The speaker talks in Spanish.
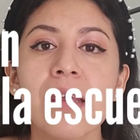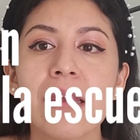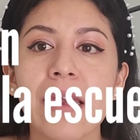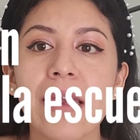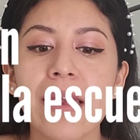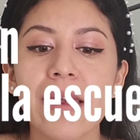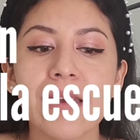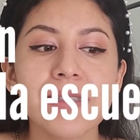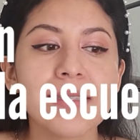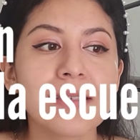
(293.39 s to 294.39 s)
que
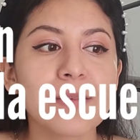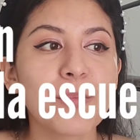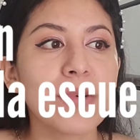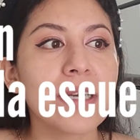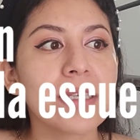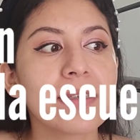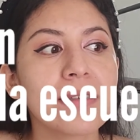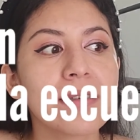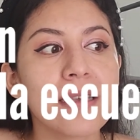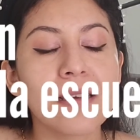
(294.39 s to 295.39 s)
es
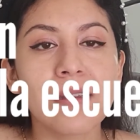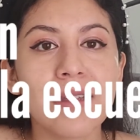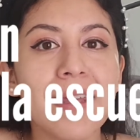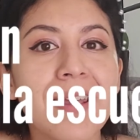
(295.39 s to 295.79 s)
pues eh,